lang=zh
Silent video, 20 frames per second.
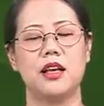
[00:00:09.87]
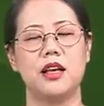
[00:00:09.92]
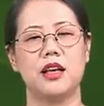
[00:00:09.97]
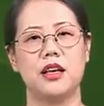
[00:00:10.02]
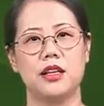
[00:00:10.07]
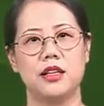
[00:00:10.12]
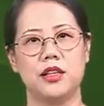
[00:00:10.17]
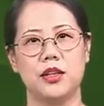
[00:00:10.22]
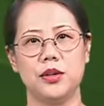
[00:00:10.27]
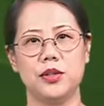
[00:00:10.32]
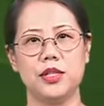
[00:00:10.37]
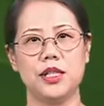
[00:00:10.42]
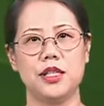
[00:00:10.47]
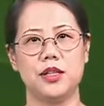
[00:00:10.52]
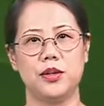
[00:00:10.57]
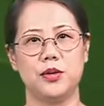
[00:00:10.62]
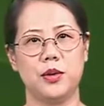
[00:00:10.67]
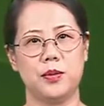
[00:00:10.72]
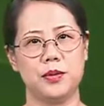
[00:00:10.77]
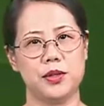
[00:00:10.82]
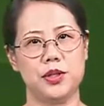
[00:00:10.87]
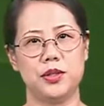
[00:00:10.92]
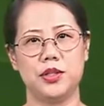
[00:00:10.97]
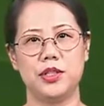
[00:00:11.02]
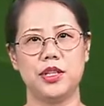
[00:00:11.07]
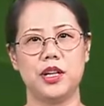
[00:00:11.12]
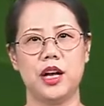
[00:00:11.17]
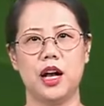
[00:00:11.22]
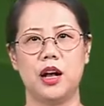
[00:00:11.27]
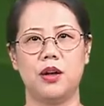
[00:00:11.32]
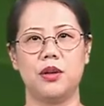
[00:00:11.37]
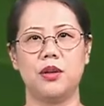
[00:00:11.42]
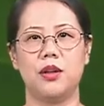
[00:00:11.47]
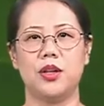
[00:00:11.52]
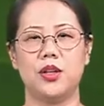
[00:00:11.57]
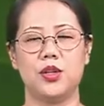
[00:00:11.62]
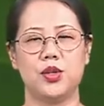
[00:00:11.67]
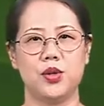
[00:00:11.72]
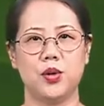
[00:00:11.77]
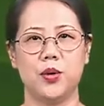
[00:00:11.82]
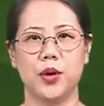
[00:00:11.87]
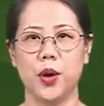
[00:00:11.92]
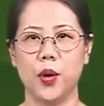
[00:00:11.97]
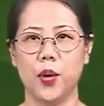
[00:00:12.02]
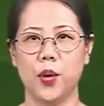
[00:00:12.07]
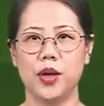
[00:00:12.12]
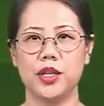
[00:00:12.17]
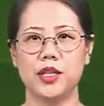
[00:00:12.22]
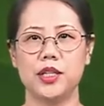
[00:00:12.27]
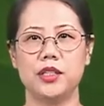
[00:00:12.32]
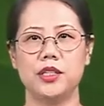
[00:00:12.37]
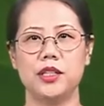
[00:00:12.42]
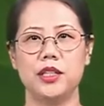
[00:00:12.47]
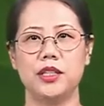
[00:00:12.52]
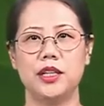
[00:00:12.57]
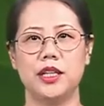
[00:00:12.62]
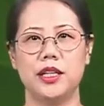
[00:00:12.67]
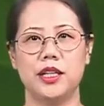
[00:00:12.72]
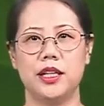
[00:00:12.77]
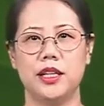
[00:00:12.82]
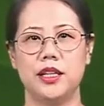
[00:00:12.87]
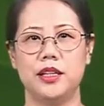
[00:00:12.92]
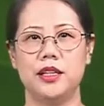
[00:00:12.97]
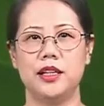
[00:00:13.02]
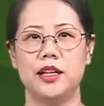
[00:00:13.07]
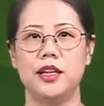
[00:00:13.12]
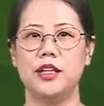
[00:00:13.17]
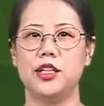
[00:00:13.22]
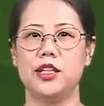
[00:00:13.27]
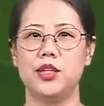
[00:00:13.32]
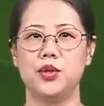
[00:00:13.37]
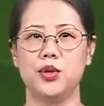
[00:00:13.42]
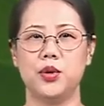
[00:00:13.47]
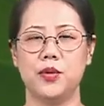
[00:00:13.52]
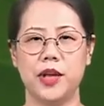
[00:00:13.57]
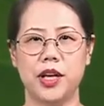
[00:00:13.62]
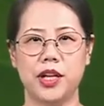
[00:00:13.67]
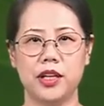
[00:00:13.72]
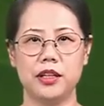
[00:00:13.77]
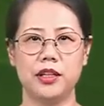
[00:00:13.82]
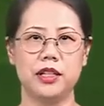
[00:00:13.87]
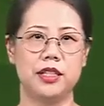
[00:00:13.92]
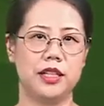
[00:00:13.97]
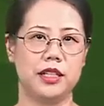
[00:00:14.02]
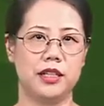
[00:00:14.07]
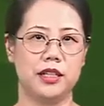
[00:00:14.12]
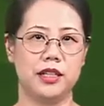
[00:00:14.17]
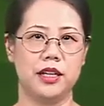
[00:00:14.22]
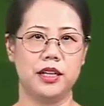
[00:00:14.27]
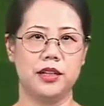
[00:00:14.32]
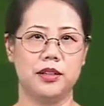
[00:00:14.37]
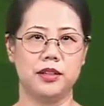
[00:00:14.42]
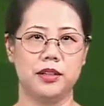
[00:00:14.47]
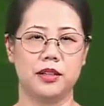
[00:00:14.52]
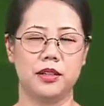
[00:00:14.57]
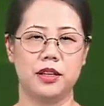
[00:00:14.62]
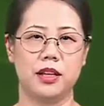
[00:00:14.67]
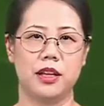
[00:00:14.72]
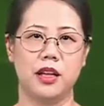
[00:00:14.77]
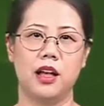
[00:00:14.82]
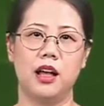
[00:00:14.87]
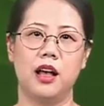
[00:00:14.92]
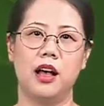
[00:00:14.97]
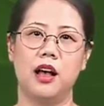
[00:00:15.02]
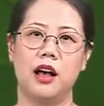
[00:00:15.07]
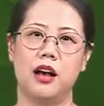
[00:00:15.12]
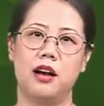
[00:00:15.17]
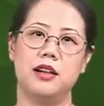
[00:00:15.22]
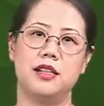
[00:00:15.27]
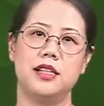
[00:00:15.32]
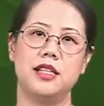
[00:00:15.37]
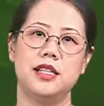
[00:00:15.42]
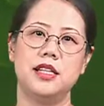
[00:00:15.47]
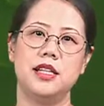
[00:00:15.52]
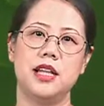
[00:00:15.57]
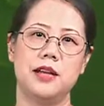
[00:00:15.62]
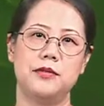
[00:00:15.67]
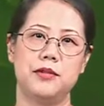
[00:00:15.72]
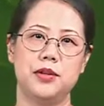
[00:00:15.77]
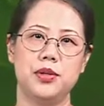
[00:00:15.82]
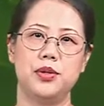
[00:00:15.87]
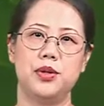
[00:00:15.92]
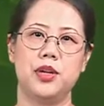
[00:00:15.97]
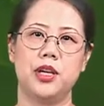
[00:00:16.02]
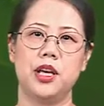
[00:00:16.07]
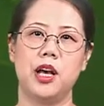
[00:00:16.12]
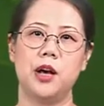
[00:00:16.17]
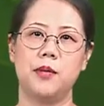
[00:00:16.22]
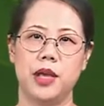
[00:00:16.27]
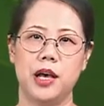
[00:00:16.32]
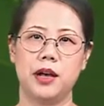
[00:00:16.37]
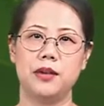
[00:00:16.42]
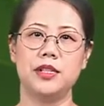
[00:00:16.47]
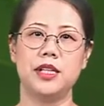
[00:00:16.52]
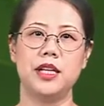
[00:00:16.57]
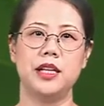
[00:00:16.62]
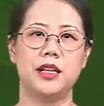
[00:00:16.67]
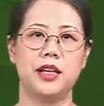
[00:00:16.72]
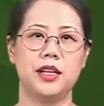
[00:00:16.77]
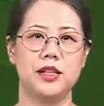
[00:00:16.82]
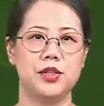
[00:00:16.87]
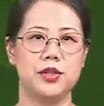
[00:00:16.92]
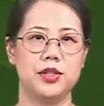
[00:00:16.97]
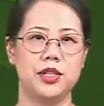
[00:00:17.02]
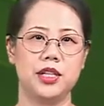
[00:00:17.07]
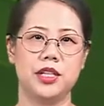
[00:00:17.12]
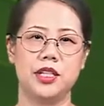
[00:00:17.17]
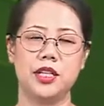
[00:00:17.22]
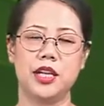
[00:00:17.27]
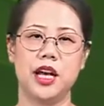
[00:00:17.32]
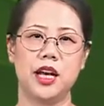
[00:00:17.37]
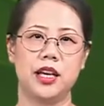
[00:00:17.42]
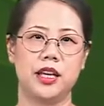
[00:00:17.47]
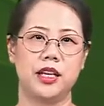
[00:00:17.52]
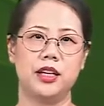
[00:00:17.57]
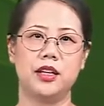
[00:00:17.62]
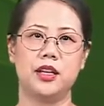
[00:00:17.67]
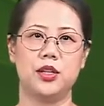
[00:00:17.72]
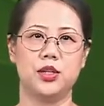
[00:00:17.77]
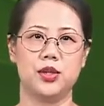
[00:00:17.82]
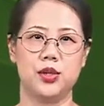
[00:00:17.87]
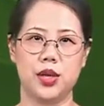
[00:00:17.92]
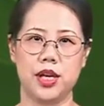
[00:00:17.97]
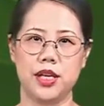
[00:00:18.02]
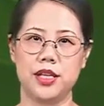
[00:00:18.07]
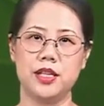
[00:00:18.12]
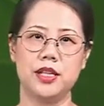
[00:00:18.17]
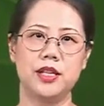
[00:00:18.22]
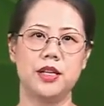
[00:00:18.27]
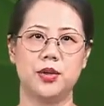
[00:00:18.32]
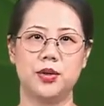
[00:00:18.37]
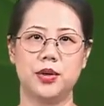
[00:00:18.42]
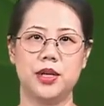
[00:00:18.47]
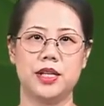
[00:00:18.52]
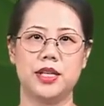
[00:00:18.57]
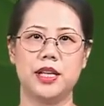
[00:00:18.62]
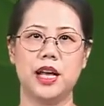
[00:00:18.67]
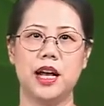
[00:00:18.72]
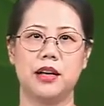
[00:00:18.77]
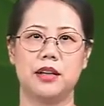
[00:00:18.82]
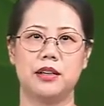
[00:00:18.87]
由此，我们就知道，所谓活生生的人是作为个体的人，而近代文学要描写的就是这样一个全新的对象。